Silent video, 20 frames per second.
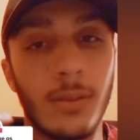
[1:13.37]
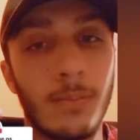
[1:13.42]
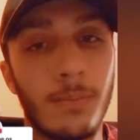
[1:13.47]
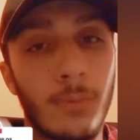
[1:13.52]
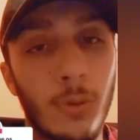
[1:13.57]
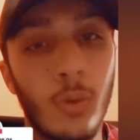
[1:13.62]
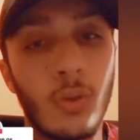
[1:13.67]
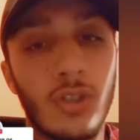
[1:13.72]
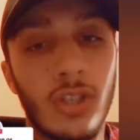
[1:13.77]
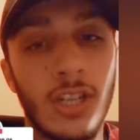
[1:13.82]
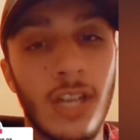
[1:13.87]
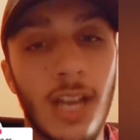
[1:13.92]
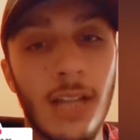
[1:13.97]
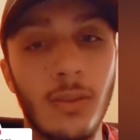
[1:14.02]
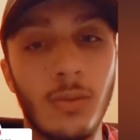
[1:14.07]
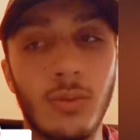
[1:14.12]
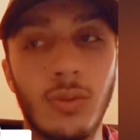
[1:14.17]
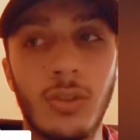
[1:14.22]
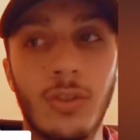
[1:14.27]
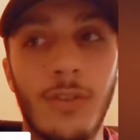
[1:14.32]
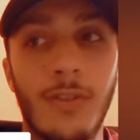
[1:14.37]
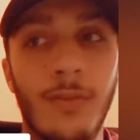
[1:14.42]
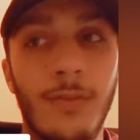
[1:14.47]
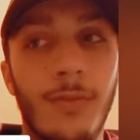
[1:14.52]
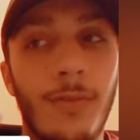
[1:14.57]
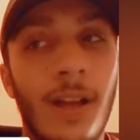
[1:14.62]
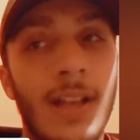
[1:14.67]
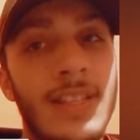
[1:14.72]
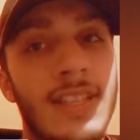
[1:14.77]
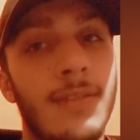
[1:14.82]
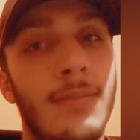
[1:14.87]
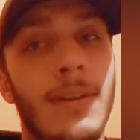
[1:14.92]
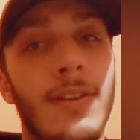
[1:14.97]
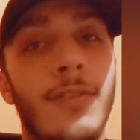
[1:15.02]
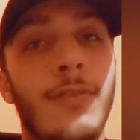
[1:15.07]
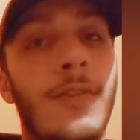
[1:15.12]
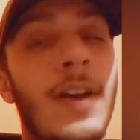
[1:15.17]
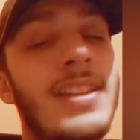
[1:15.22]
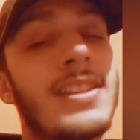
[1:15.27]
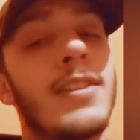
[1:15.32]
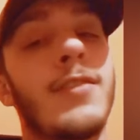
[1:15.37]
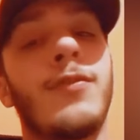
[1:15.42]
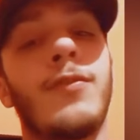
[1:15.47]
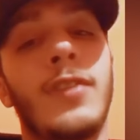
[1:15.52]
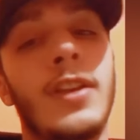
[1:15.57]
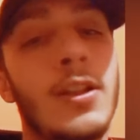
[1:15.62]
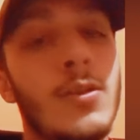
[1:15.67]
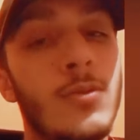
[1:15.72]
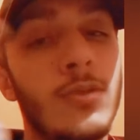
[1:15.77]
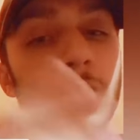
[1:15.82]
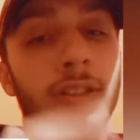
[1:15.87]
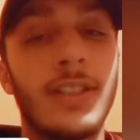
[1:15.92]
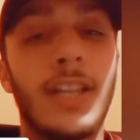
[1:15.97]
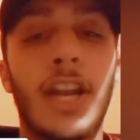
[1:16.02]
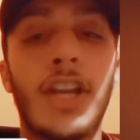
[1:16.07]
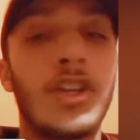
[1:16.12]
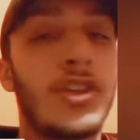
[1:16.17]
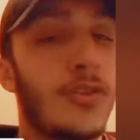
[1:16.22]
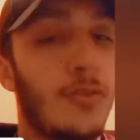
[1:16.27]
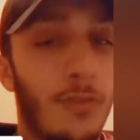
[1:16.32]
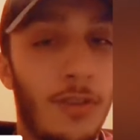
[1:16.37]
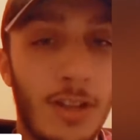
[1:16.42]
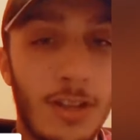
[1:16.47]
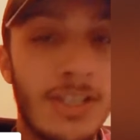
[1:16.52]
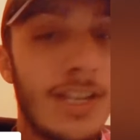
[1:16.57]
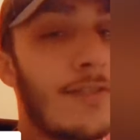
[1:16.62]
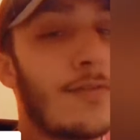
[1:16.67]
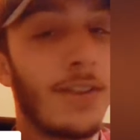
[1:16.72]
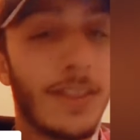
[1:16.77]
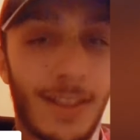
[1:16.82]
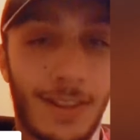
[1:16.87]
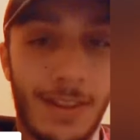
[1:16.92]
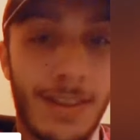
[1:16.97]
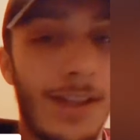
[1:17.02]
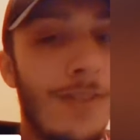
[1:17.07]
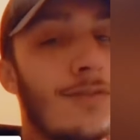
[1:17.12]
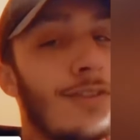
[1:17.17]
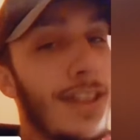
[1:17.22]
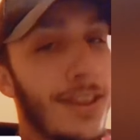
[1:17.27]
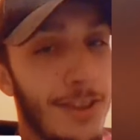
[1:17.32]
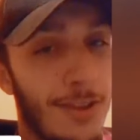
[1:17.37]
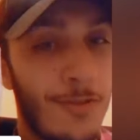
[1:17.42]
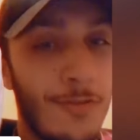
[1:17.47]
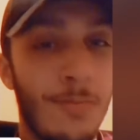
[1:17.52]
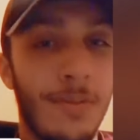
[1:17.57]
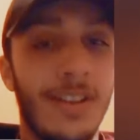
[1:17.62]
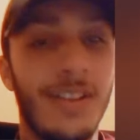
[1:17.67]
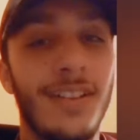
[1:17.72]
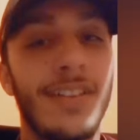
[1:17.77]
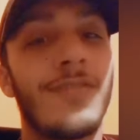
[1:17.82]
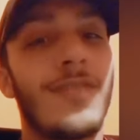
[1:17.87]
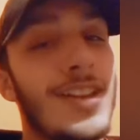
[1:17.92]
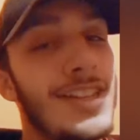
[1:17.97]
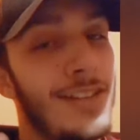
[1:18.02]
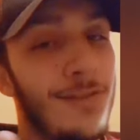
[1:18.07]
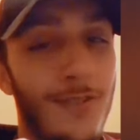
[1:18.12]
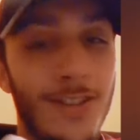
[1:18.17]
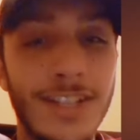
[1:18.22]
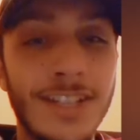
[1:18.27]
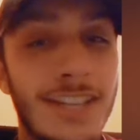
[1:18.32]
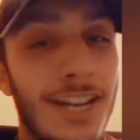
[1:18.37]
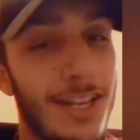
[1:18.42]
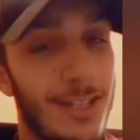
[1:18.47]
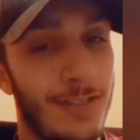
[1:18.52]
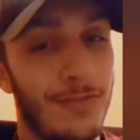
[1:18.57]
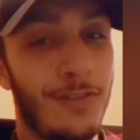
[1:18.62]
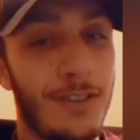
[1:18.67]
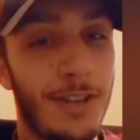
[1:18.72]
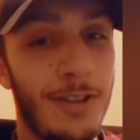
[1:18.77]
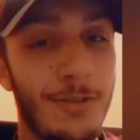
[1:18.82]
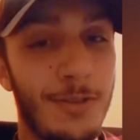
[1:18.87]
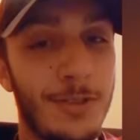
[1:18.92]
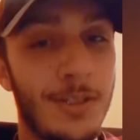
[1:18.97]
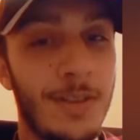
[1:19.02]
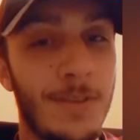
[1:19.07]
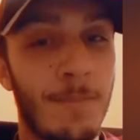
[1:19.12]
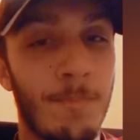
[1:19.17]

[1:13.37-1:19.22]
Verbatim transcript: Porque os ciganos fazem, fazem filhos atrás de filhos, é verdade, a verdade é uma, fazem filhos atrás de filhos.